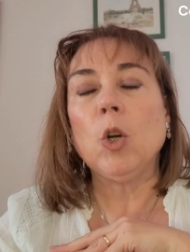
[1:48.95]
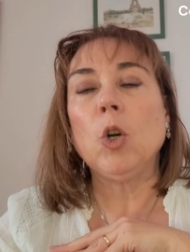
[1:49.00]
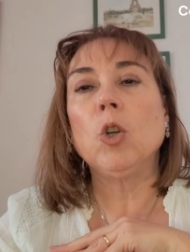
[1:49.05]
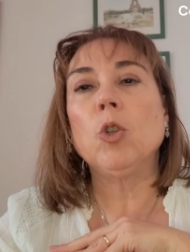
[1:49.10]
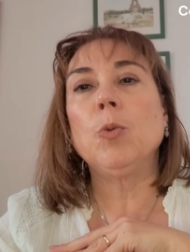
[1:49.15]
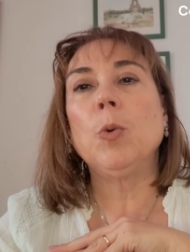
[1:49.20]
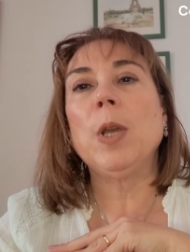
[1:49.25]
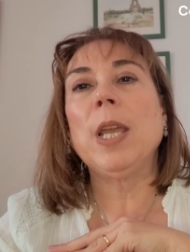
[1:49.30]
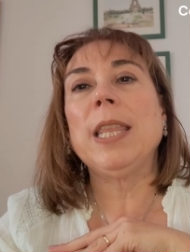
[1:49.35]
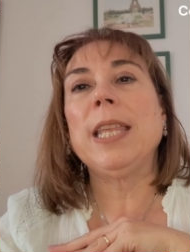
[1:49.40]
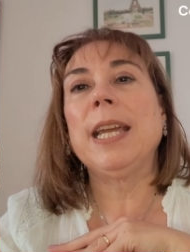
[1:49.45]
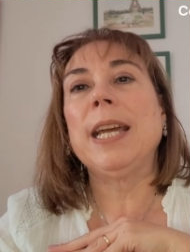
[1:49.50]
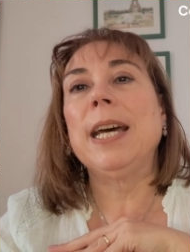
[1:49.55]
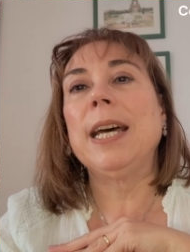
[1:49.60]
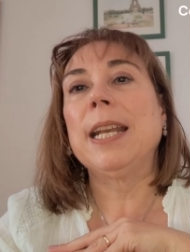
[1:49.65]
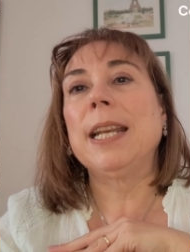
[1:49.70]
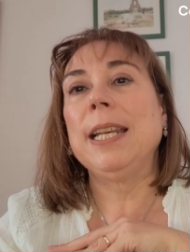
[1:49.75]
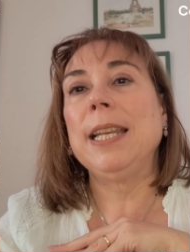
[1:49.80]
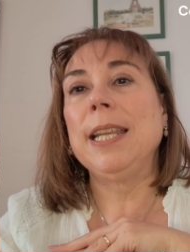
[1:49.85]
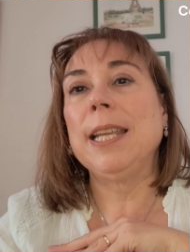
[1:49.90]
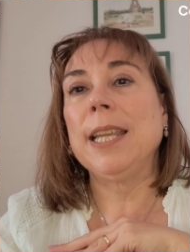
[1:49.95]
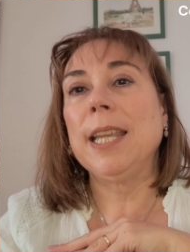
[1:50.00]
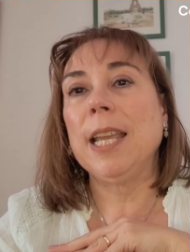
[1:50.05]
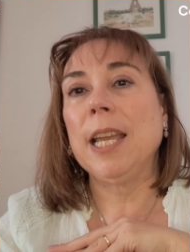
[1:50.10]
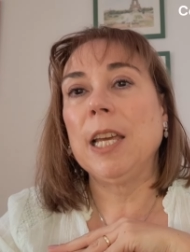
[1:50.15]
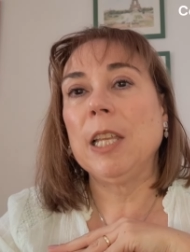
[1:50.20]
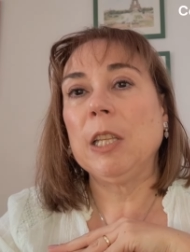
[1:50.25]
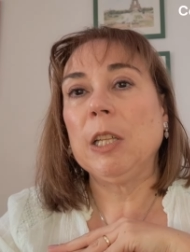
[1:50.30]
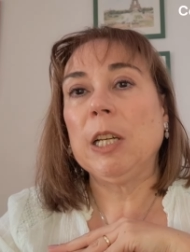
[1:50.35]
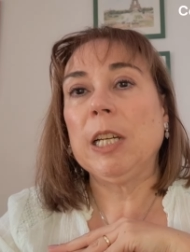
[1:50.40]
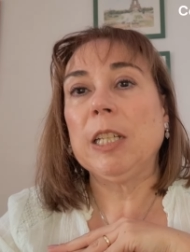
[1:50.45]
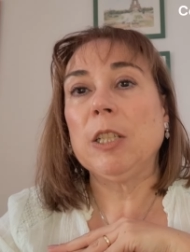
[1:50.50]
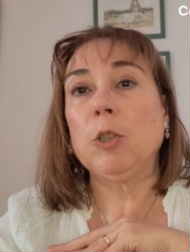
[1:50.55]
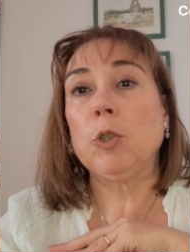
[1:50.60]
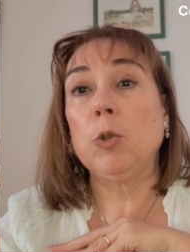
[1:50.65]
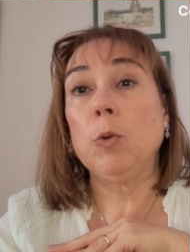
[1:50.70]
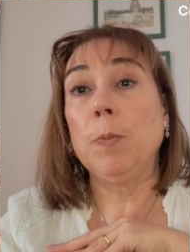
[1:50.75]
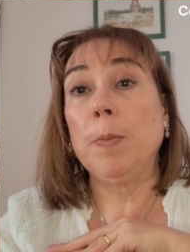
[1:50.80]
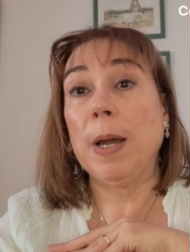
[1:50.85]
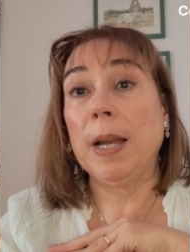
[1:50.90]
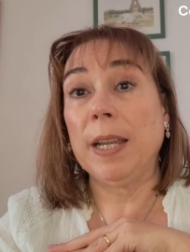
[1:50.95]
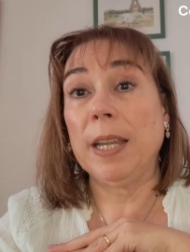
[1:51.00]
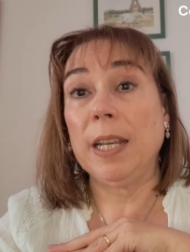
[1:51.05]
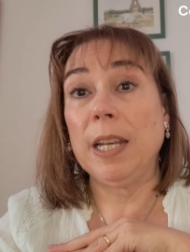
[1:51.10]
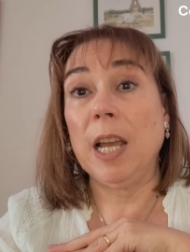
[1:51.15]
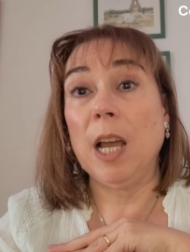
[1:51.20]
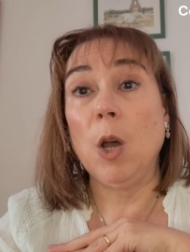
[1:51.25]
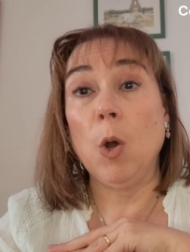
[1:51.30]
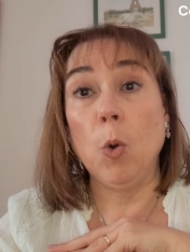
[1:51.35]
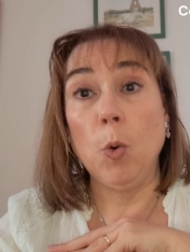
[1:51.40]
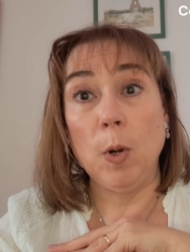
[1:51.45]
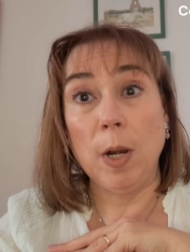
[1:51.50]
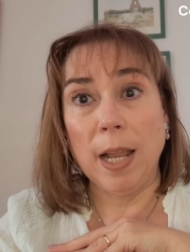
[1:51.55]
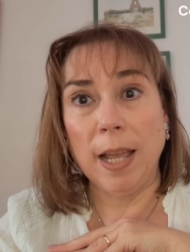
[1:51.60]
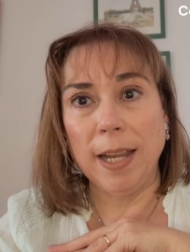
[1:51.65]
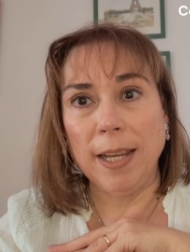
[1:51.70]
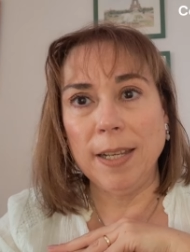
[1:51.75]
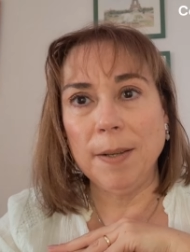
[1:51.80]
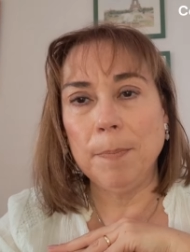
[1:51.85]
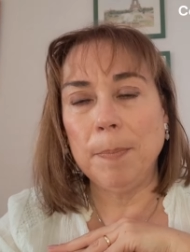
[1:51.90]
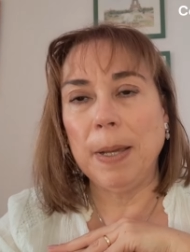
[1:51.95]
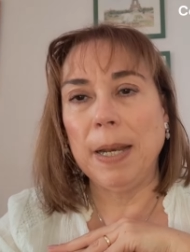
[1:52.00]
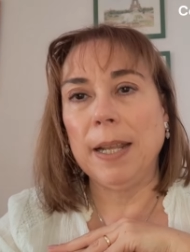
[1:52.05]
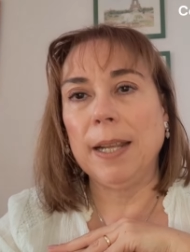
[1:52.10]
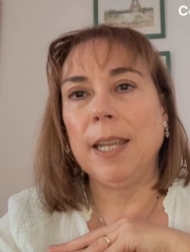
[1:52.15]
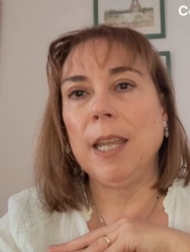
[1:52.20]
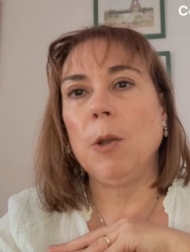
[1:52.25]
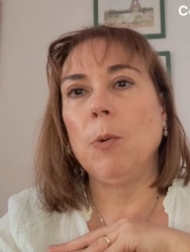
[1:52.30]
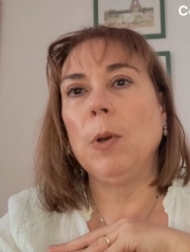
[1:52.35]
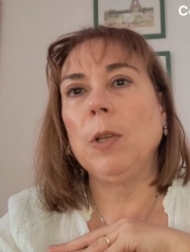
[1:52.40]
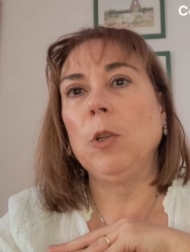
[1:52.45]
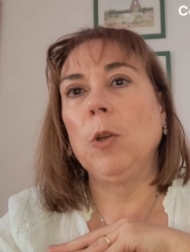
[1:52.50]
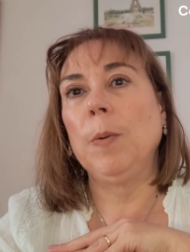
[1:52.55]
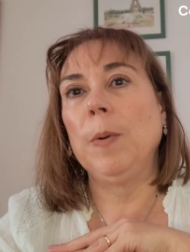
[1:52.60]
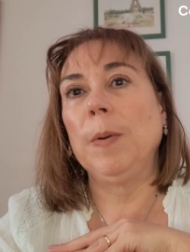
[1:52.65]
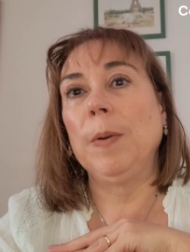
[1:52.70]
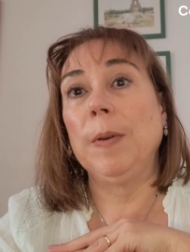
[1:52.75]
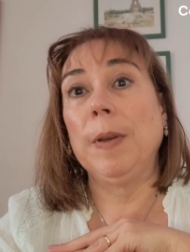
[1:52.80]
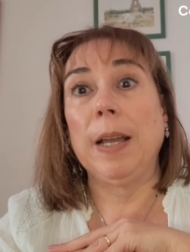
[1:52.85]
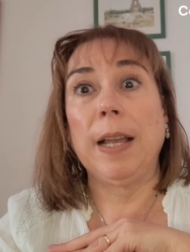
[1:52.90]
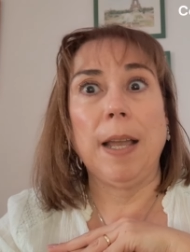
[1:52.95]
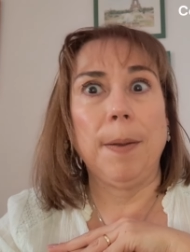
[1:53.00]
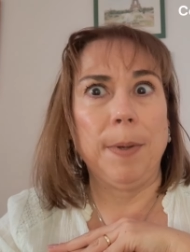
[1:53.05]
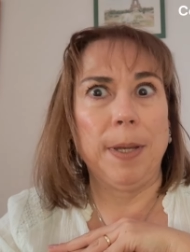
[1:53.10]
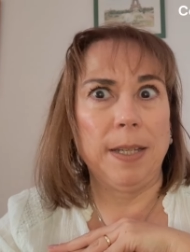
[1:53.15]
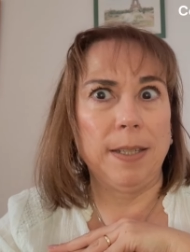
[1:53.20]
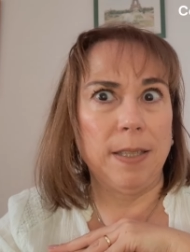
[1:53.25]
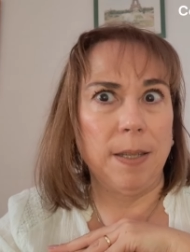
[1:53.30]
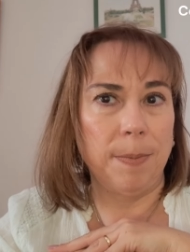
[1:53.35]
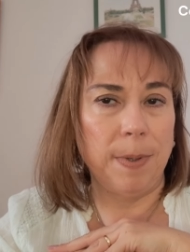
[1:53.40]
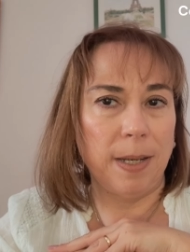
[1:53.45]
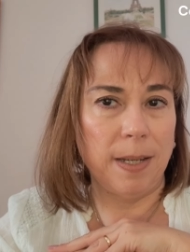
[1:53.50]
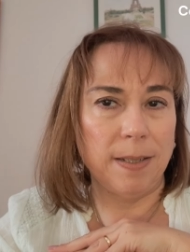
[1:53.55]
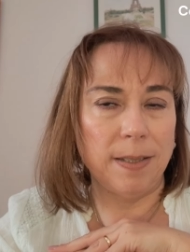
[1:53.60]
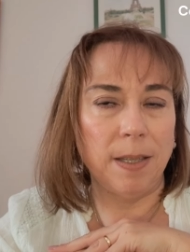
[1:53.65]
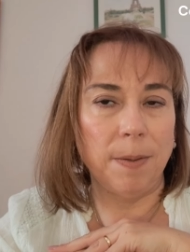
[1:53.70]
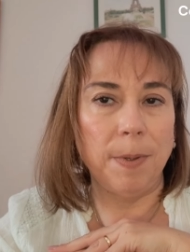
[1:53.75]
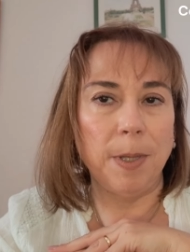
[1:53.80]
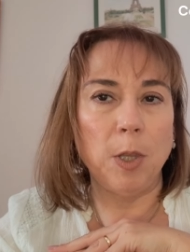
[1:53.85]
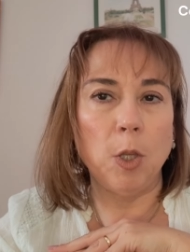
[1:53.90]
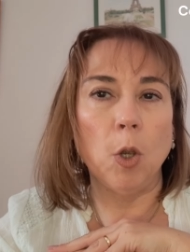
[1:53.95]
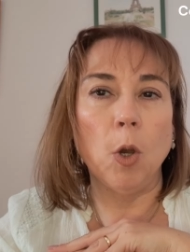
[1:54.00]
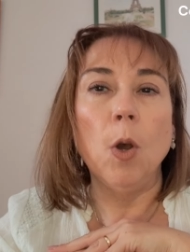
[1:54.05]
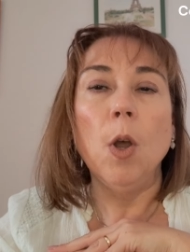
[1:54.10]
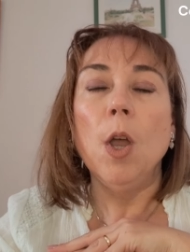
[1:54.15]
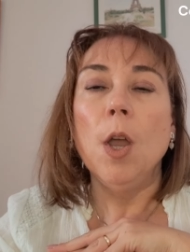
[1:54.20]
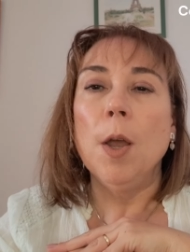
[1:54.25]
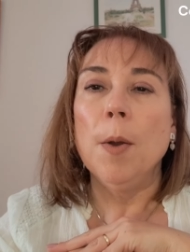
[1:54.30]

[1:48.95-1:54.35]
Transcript: Os voy a dejar linkeada su página online para que cuando acabéis de ver este vídeo